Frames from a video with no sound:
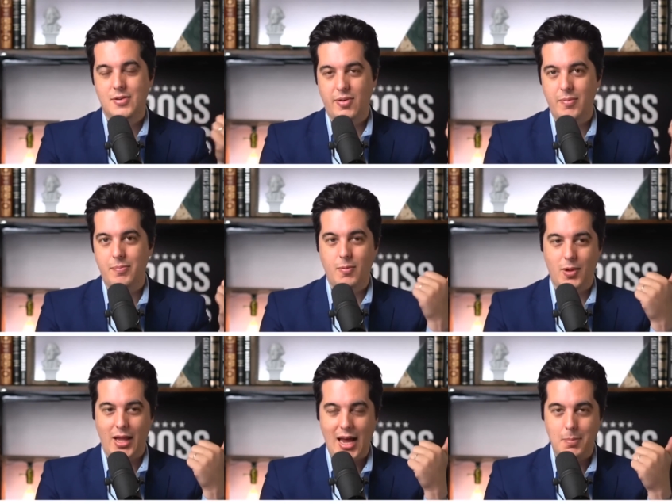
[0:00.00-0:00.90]
Trump
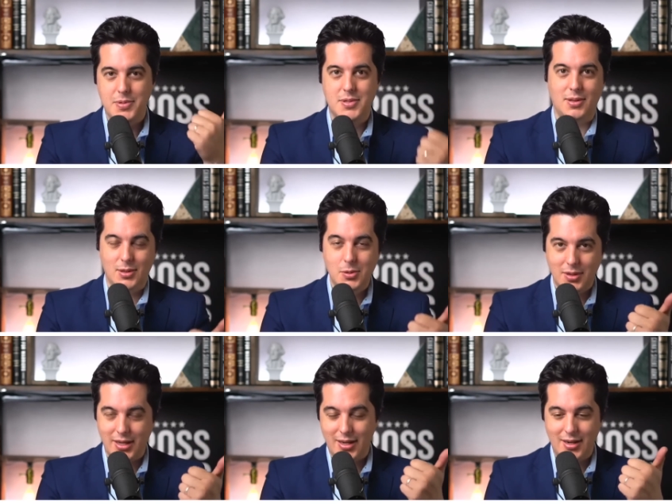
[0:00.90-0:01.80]
non ha modo di
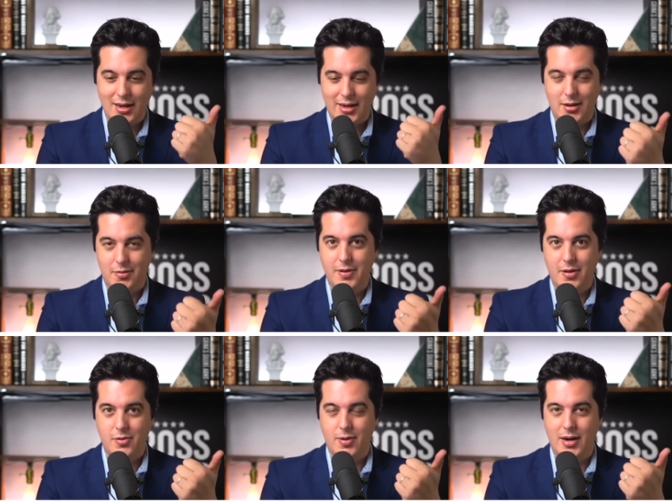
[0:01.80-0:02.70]
avere
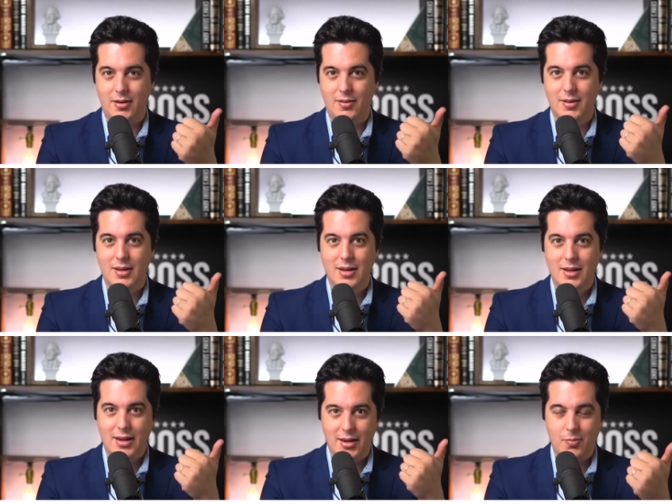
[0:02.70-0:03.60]
processo equo a
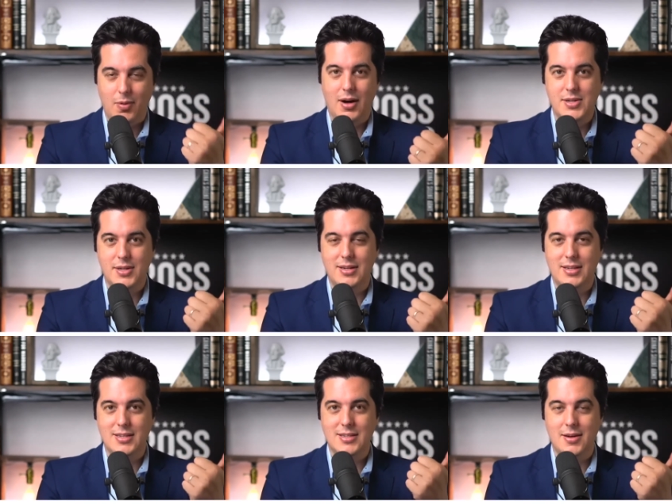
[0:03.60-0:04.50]
Washington,
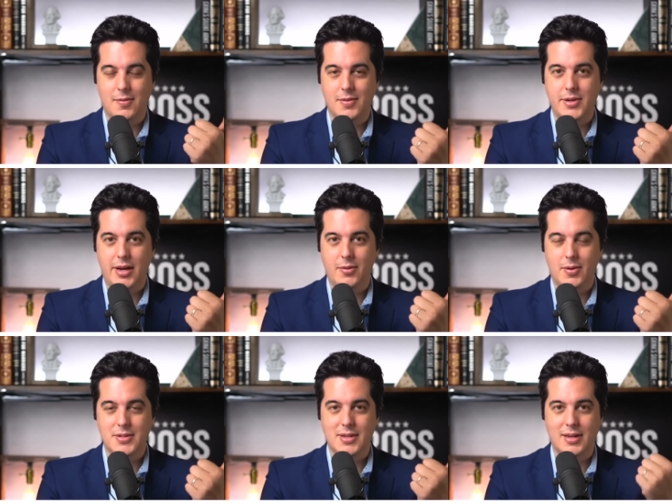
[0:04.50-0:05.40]
non ha la minima
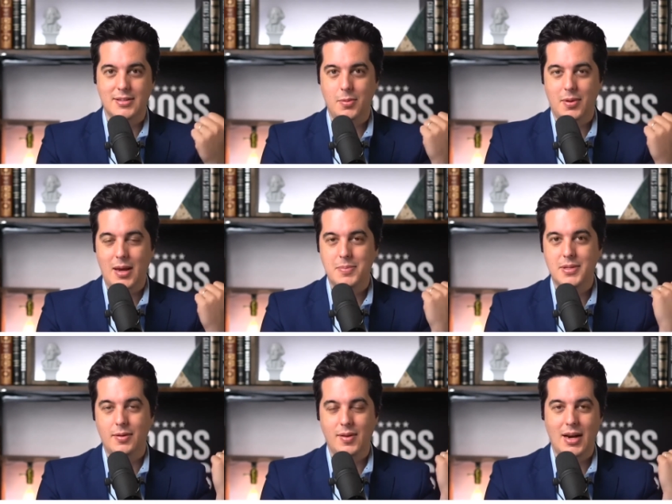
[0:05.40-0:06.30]
possibilità
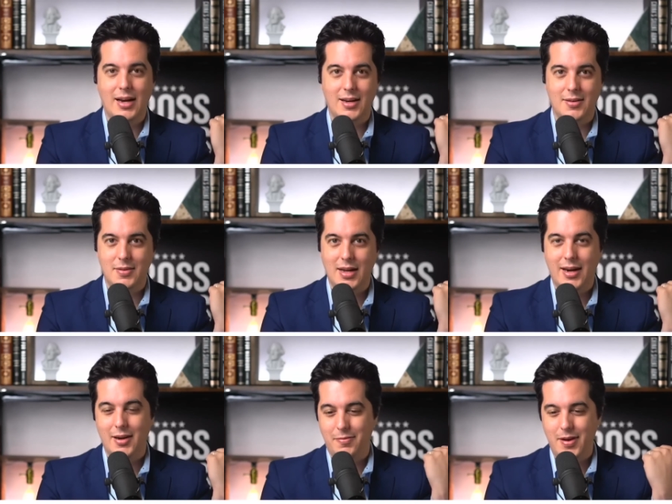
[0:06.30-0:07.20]
di avere una
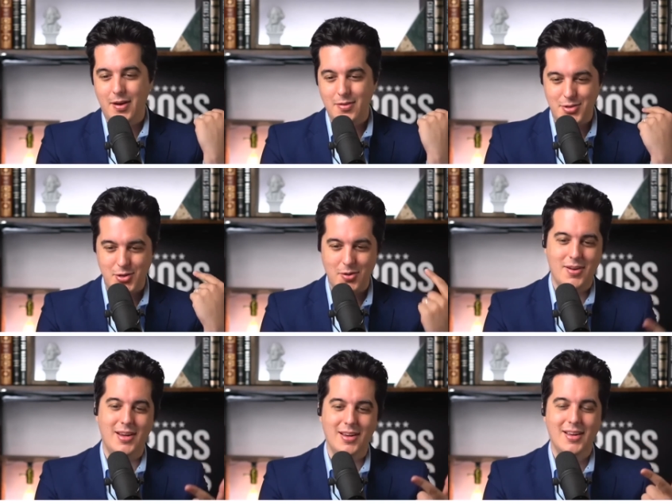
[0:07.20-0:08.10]
giuria equa
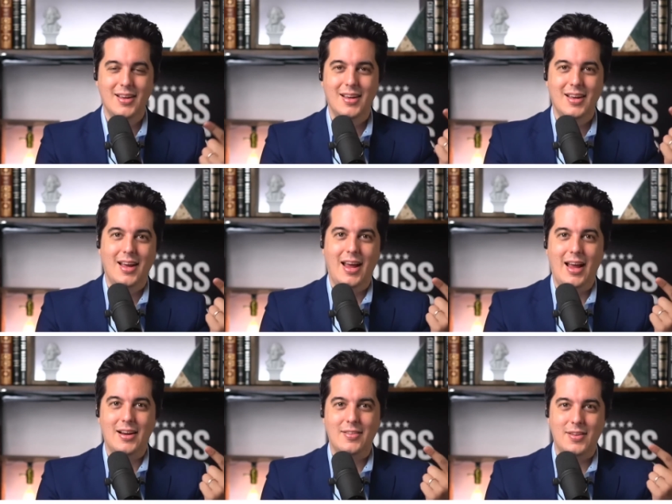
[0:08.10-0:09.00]
e il
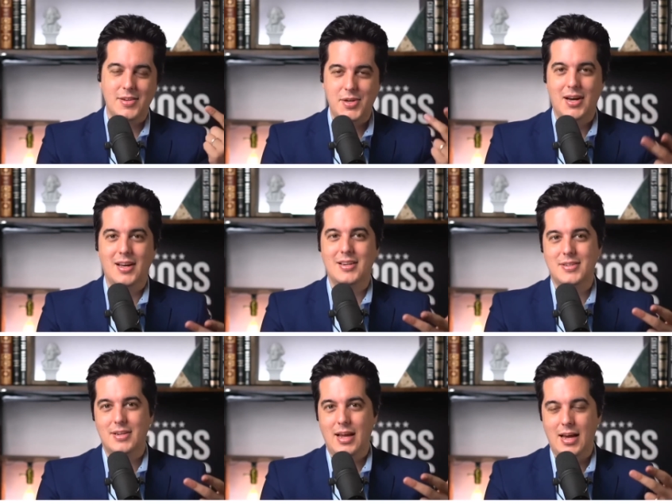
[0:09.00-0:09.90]
giudice ha reso
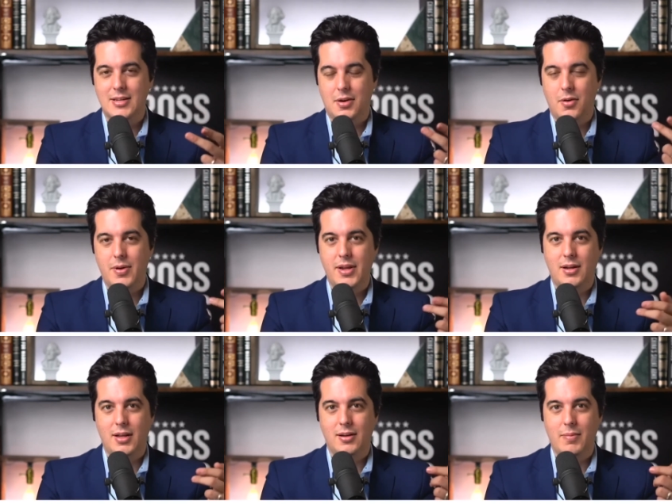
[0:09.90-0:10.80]
evidente la sua
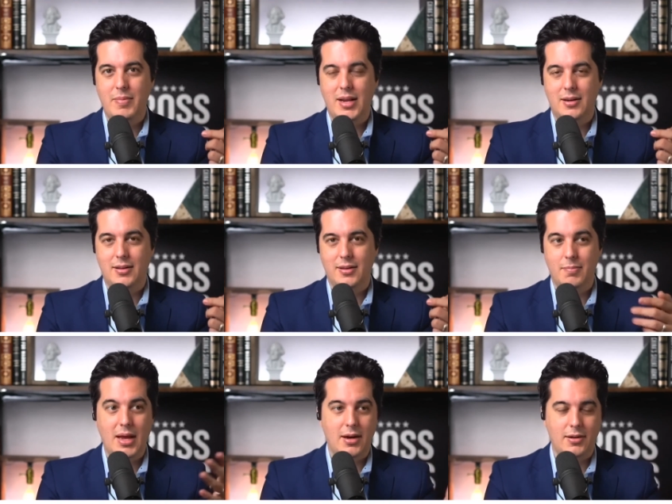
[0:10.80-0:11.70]
estrema
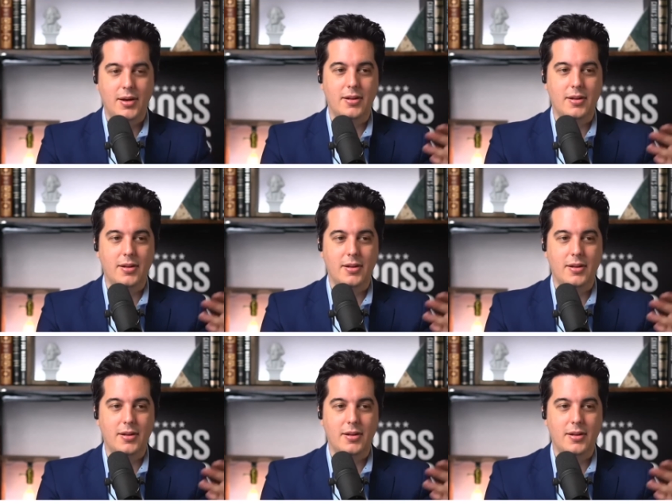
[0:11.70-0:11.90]
parzialità.